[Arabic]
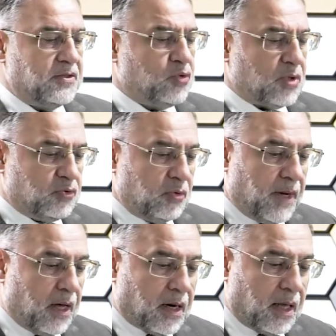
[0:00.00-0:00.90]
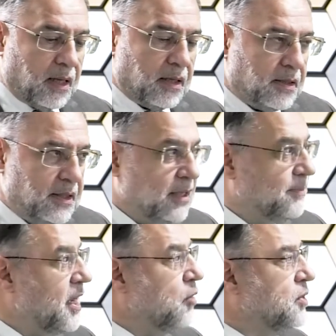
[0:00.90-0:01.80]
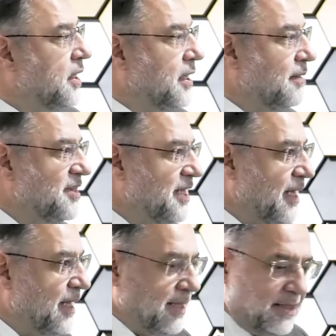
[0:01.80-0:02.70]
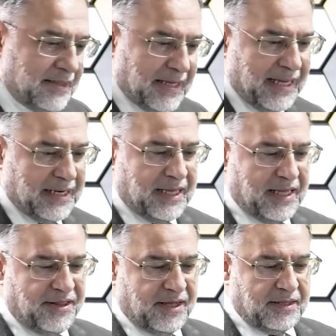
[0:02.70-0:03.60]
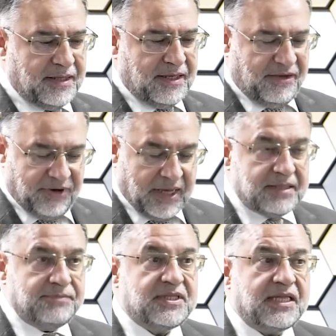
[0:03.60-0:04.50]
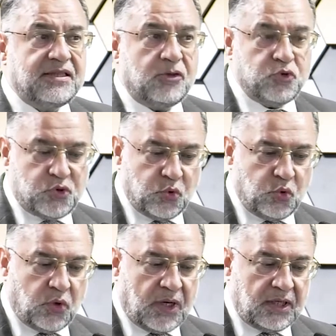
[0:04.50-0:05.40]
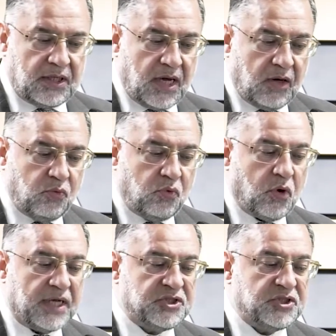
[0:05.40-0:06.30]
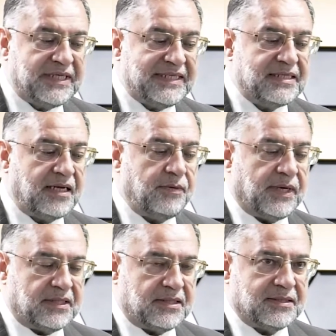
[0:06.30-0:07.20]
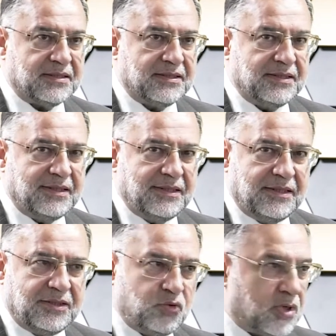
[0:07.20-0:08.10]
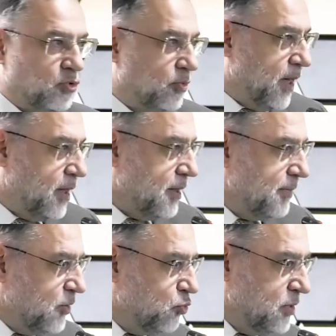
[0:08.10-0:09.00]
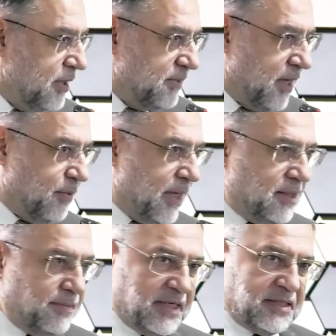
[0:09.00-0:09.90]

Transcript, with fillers: سورة البقرة هي من أوضح الأمثلة على هذا فقد امتد نزولها نحو عشر سنوات سورة البقرة معدودة من أوائل ما